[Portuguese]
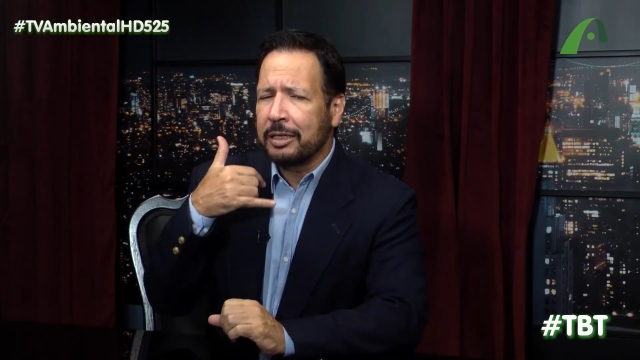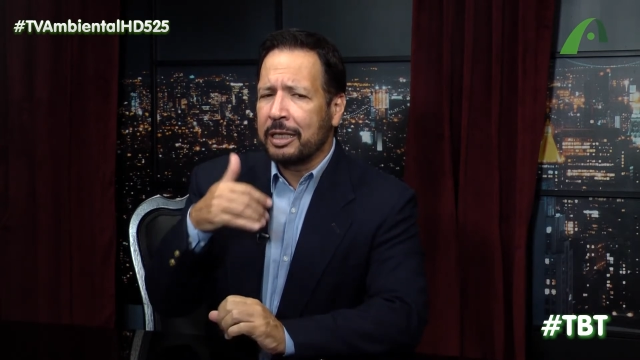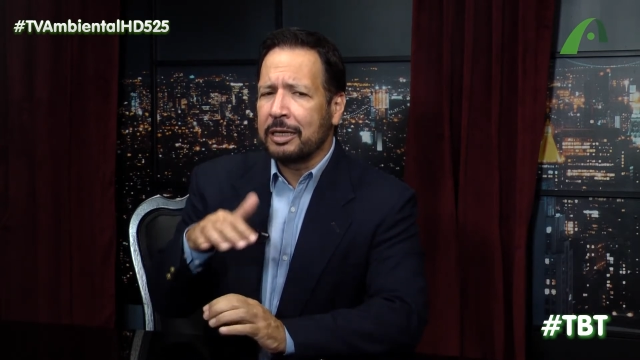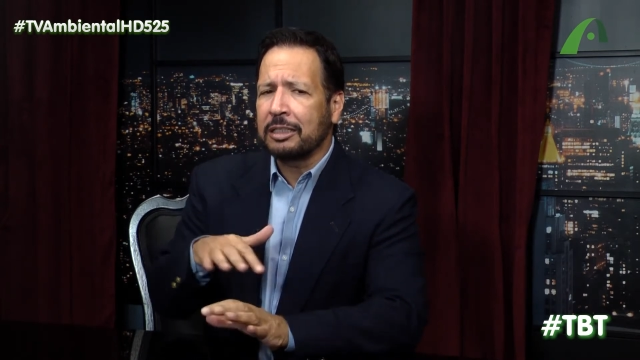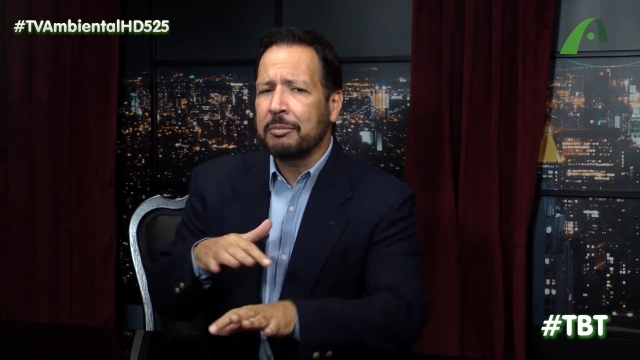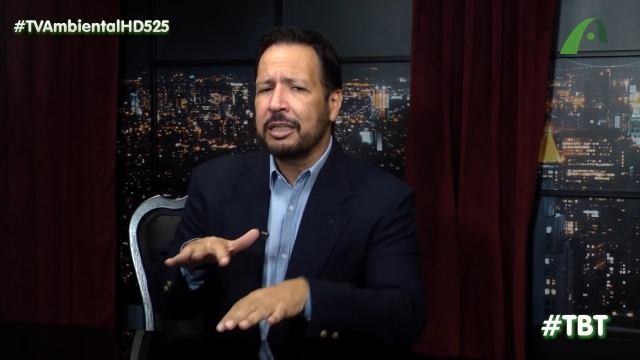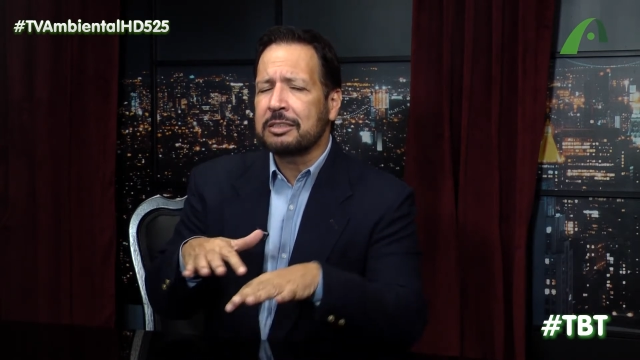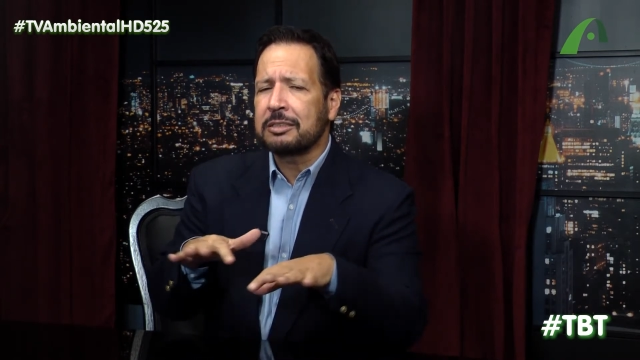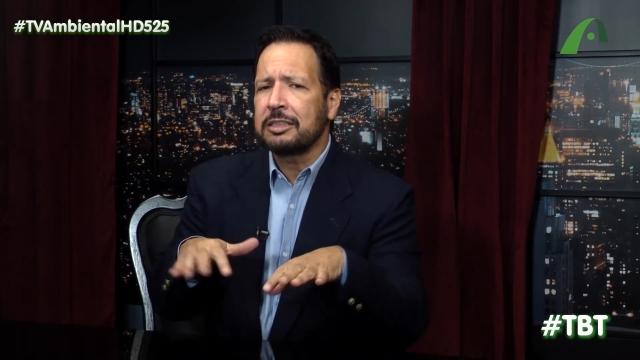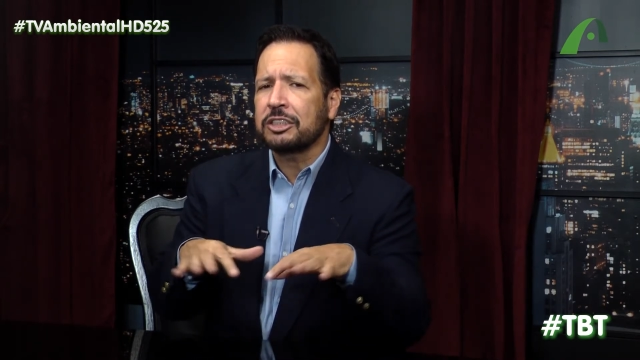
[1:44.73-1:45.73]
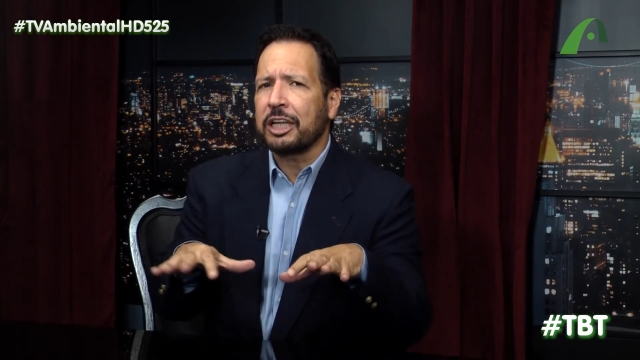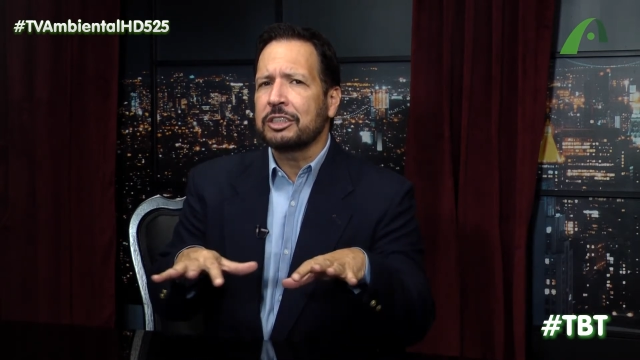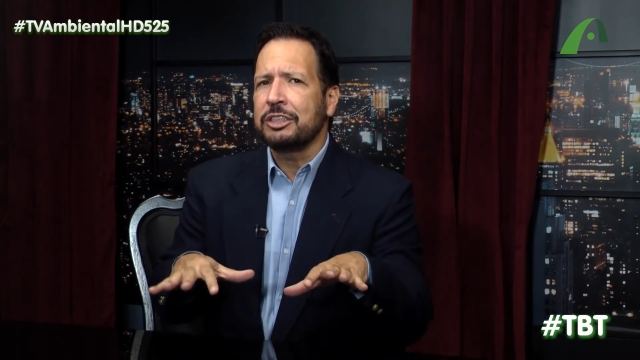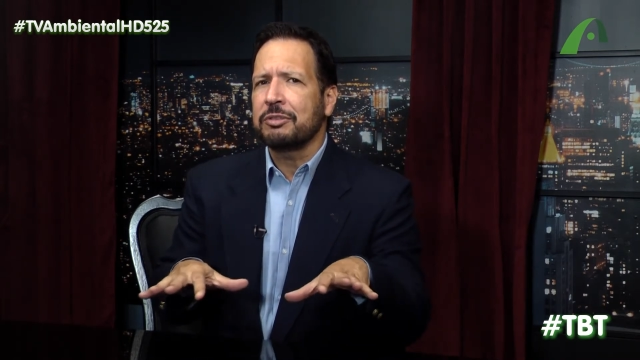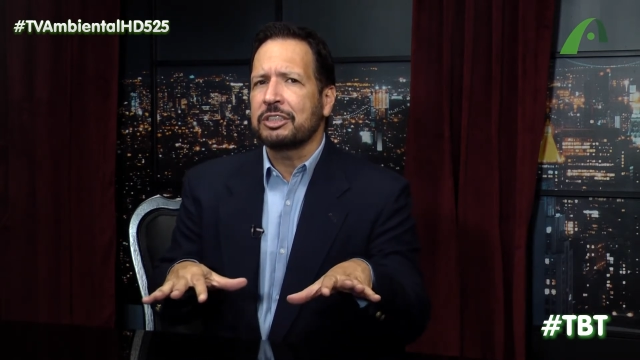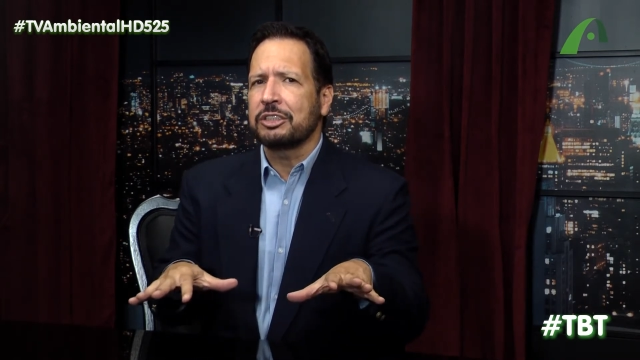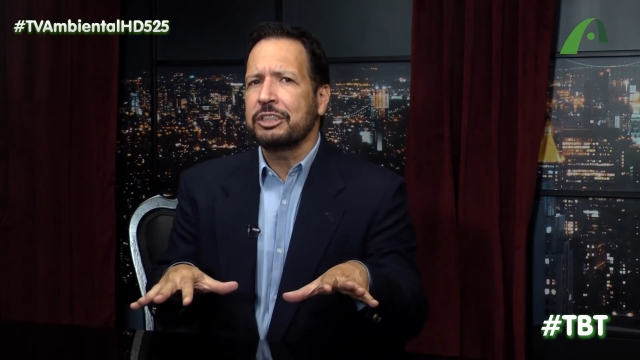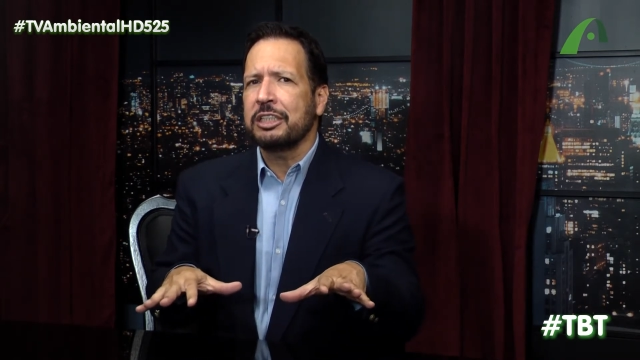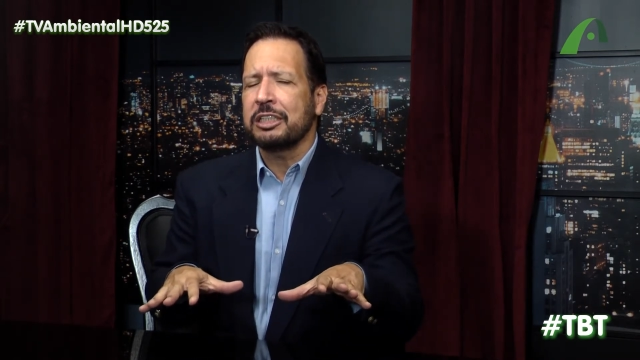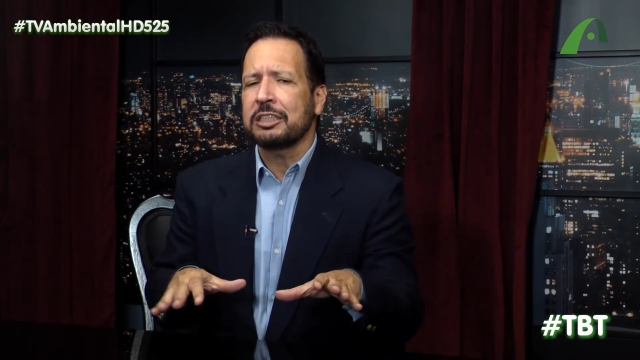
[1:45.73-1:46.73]
Ele anda meio desleixadinho esses
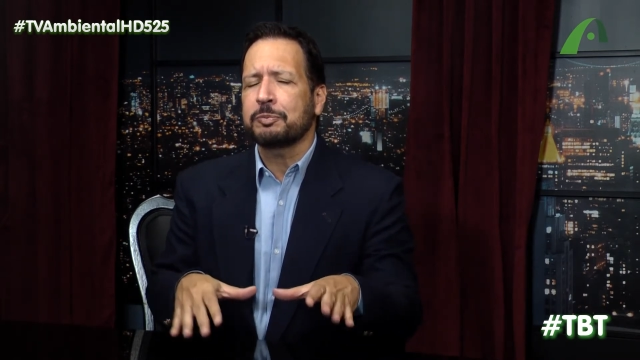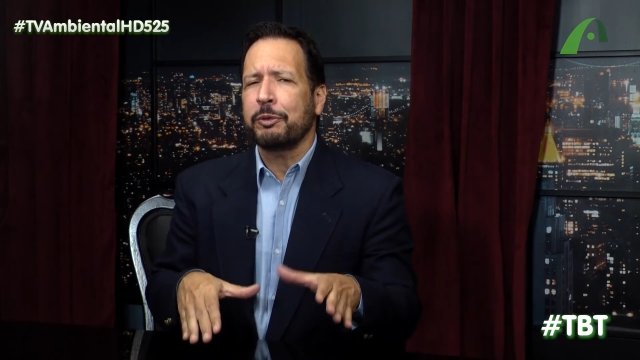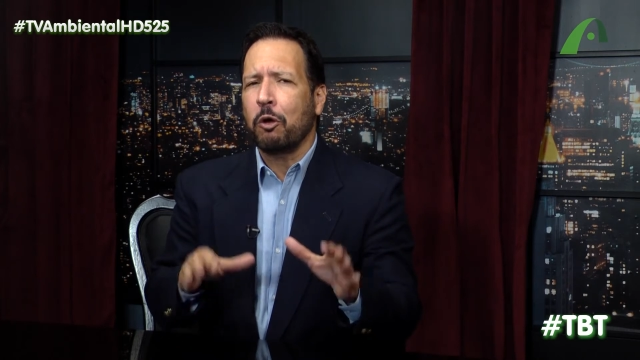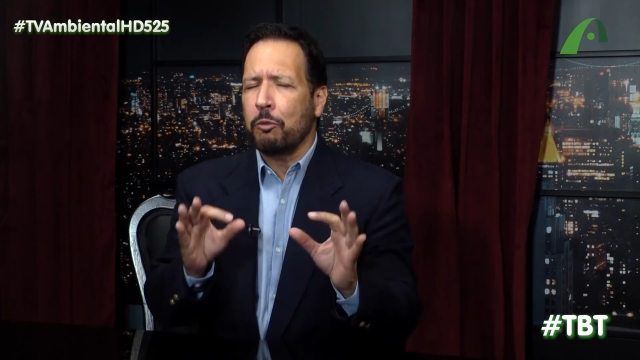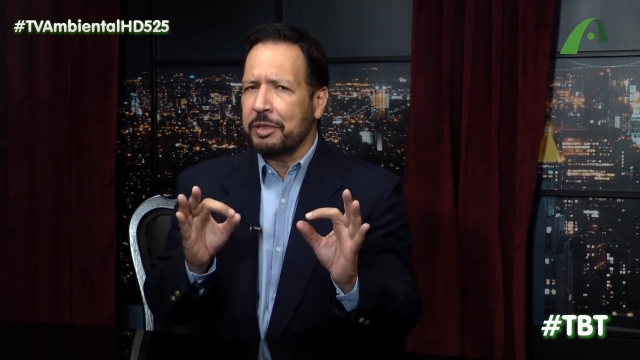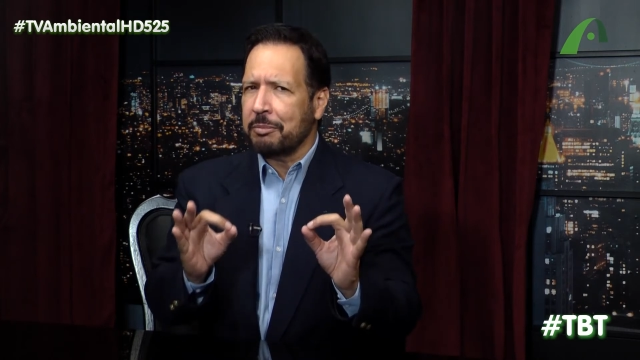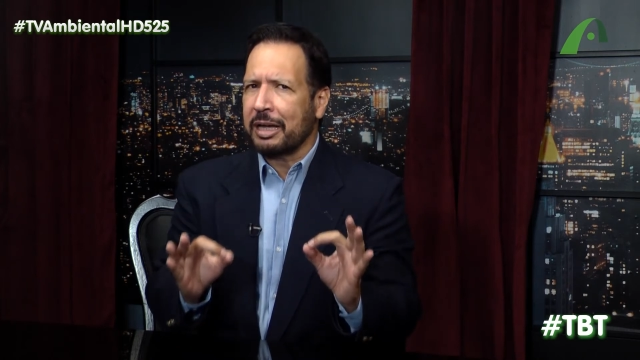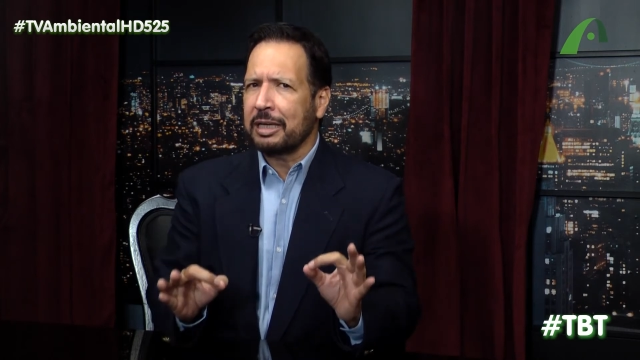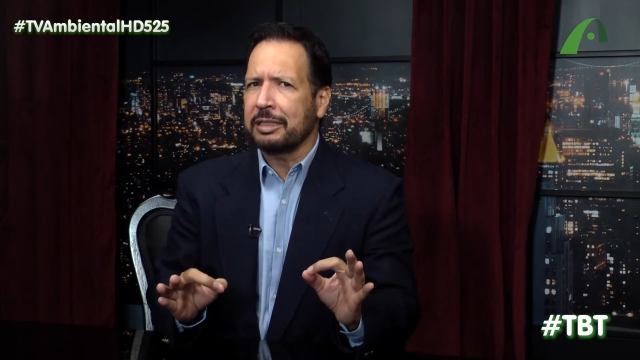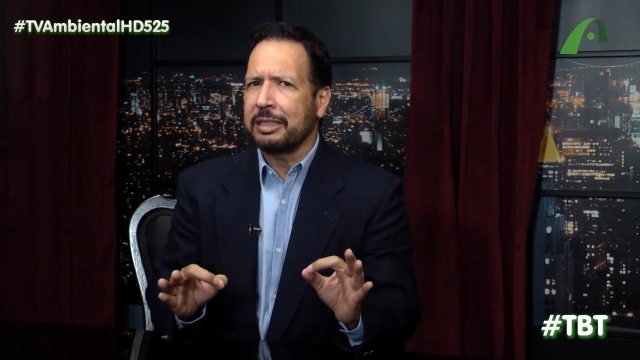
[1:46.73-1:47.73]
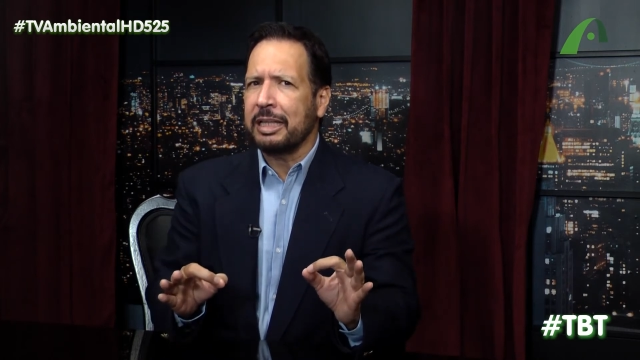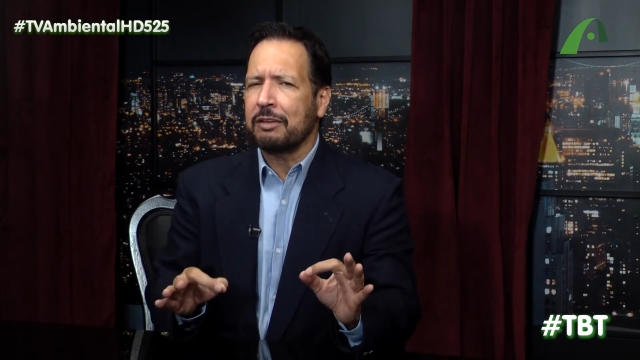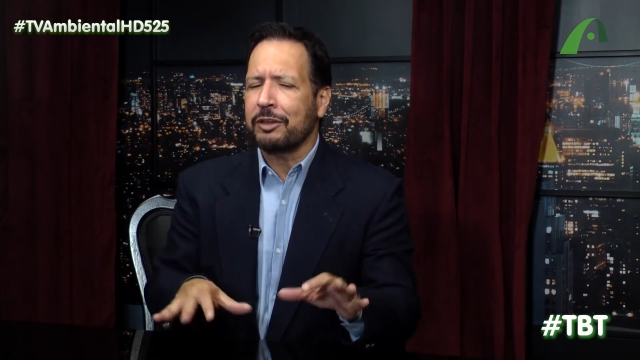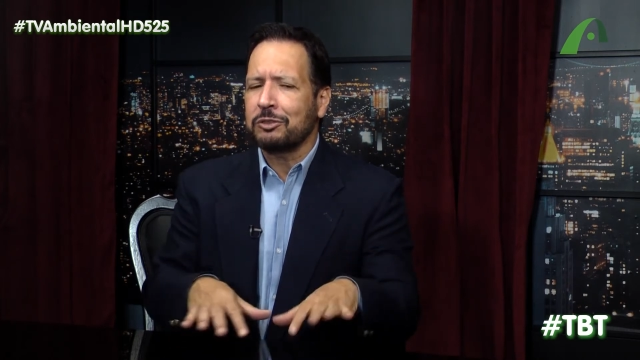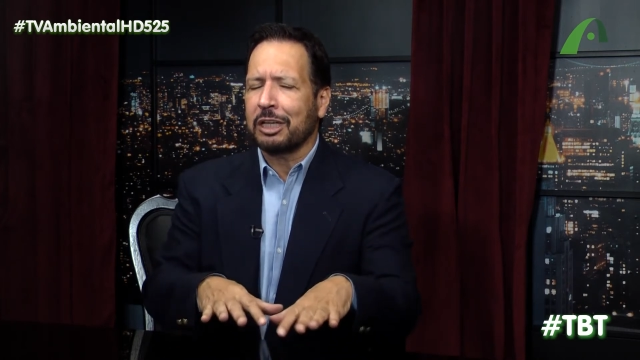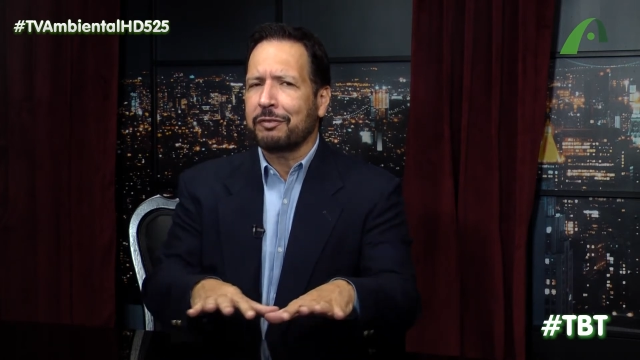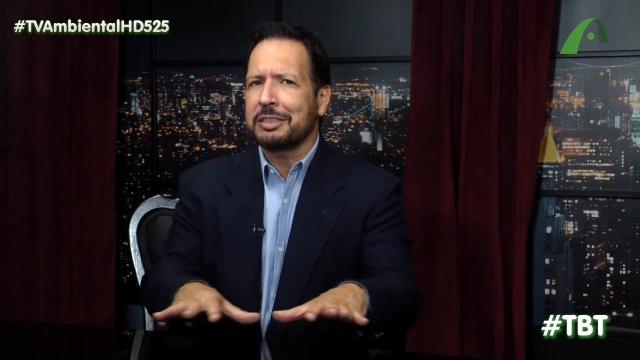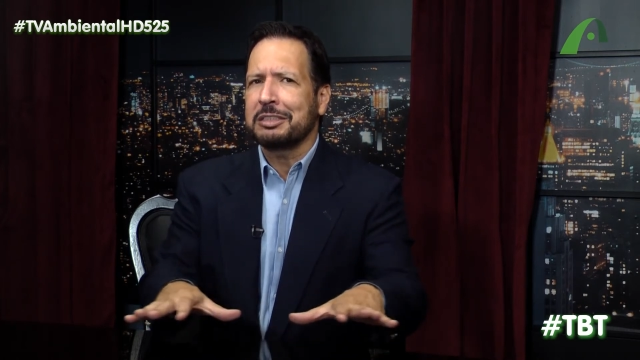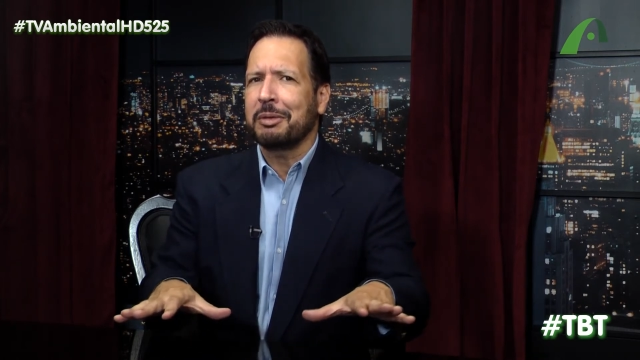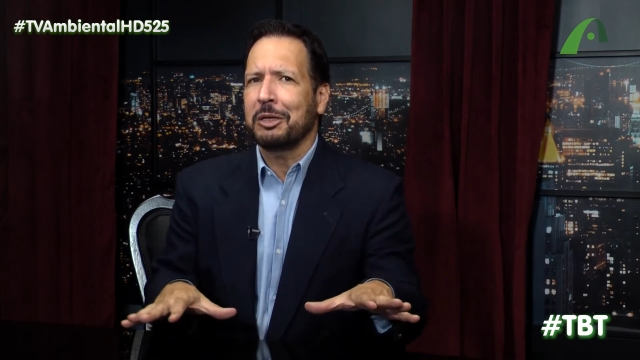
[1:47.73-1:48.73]
dias, põe uma roupinha bacana nele, faz um
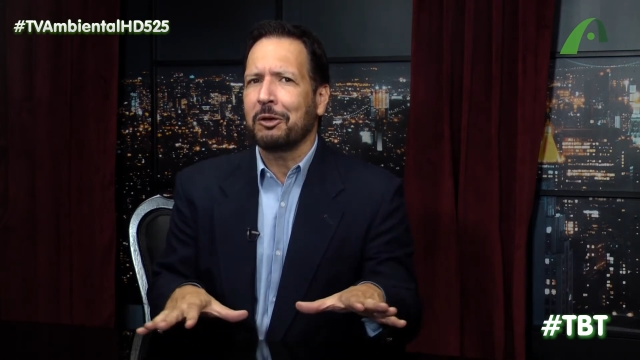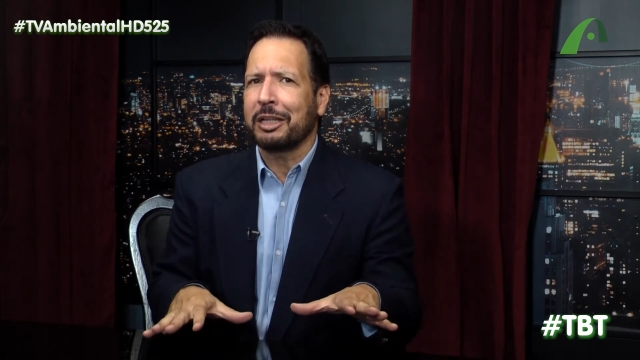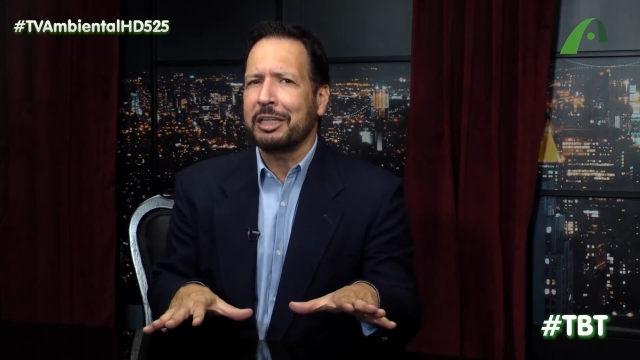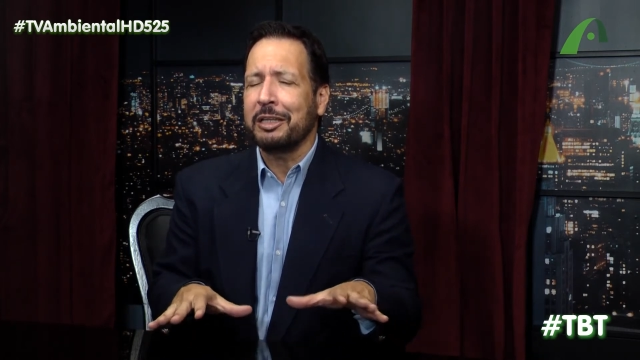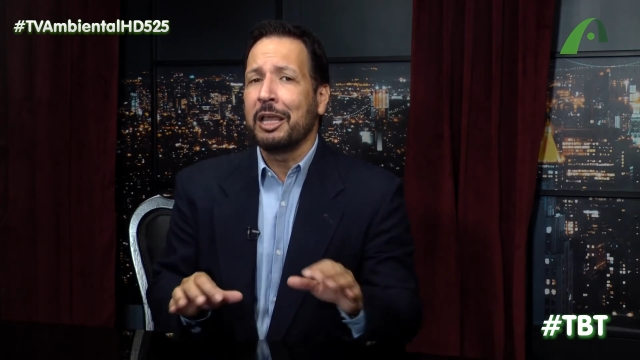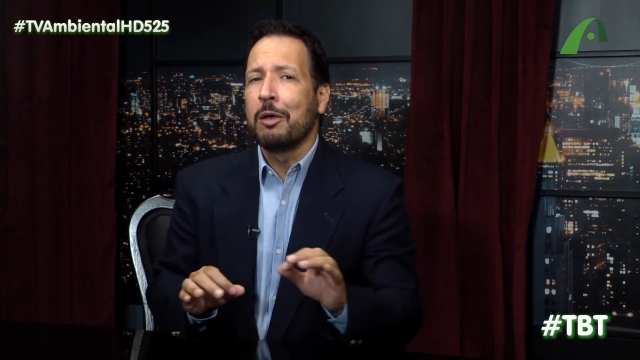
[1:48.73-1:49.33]
cafezinho melhor aí,